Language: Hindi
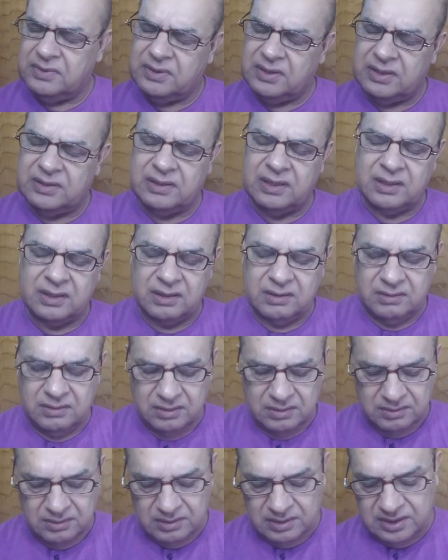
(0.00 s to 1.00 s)
इधर
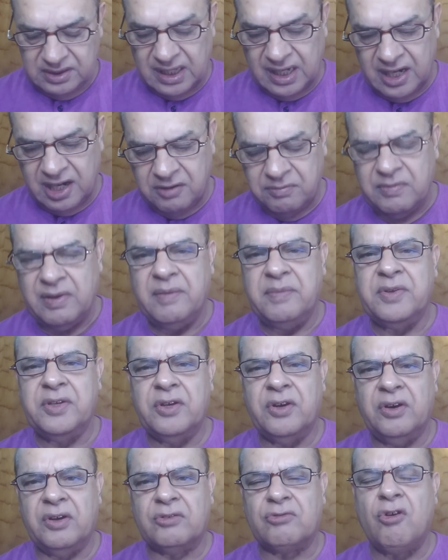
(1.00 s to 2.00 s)
सेनेट में भी
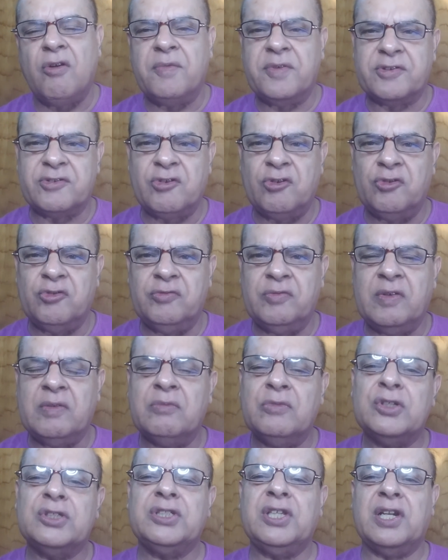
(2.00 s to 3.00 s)
और कौमी असम्बली में भी
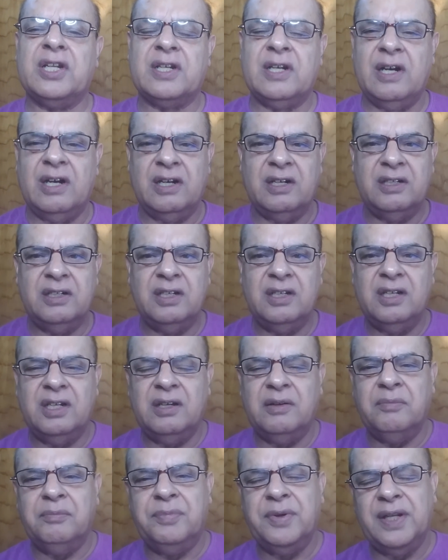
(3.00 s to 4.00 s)
मुश्तरक
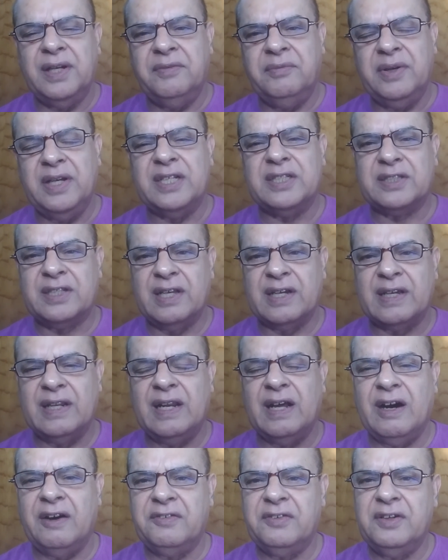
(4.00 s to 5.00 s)
बिल भी इसके
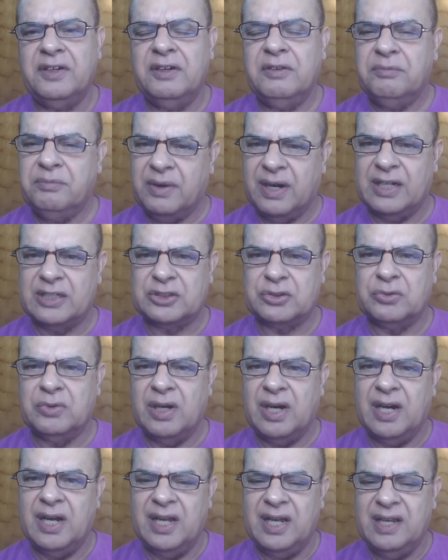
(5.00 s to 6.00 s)
ख़िलाफ़ पास
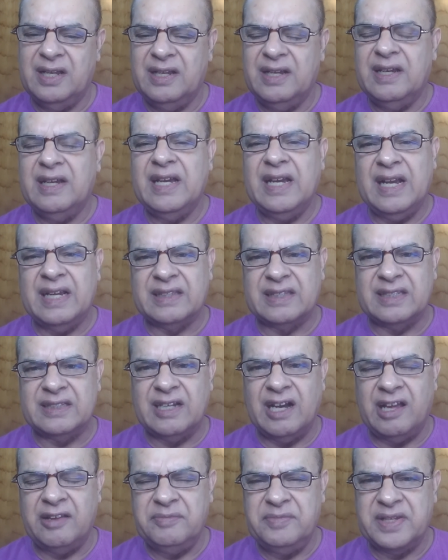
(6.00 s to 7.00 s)
हुआ है
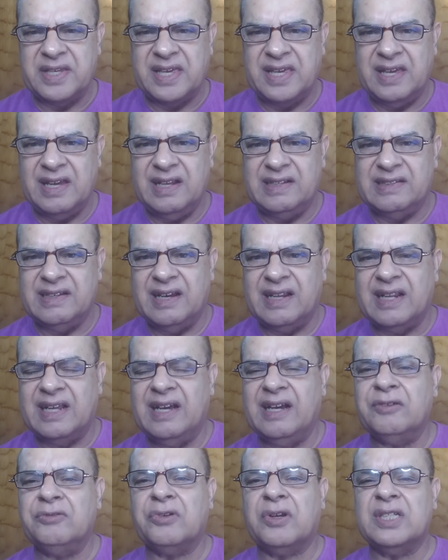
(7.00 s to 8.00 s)
एहतजाज भी किया जा रहा
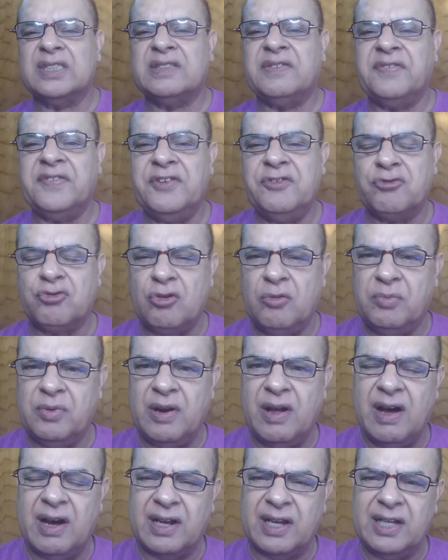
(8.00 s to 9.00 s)
है उनके सफ़ीर को
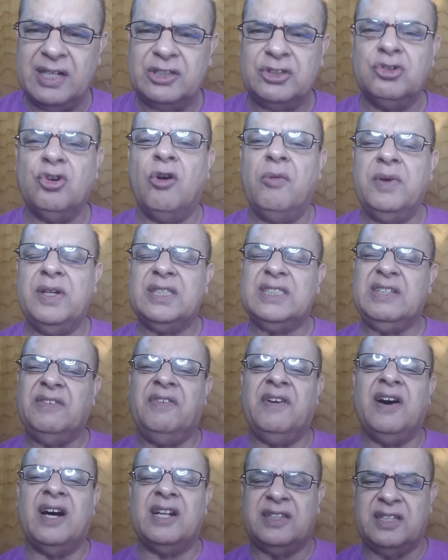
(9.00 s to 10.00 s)
बुला के जो भी
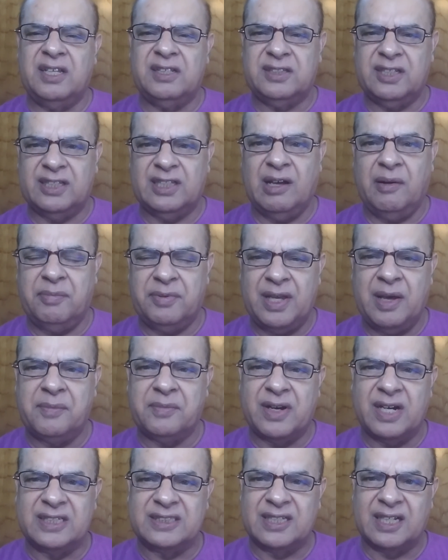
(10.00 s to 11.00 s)
सफारती सतह पर हम
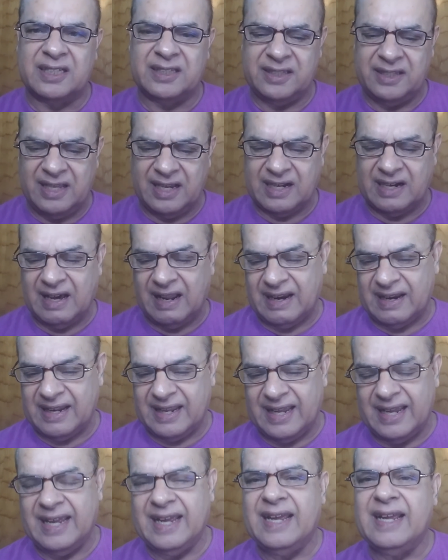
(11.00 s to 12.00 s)
कर सकते हैं कर रहे
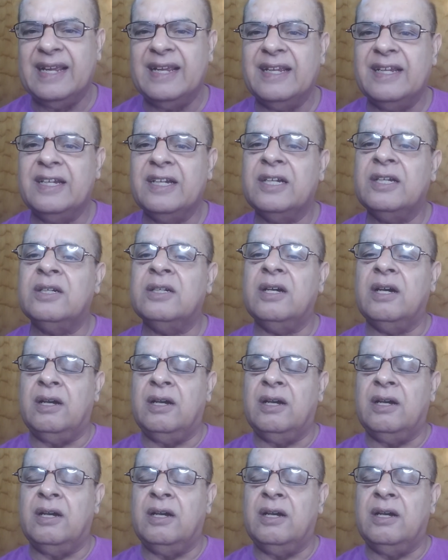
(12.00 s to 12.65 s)
हैं